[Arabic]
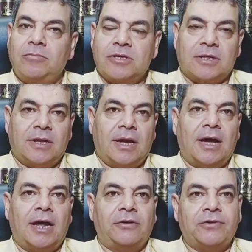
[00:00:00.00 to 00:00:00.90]
مثل
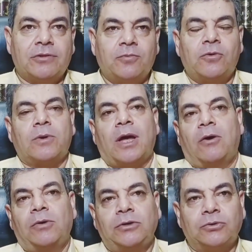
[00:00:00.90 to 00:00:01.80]
الفيسبوك
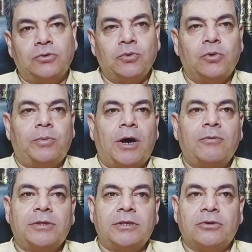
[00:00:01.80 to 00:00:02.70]
أو اليوتيوب
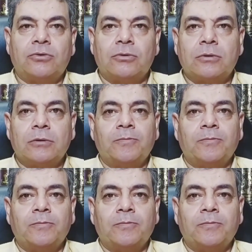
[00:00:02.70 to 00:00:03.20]
أو التيك توك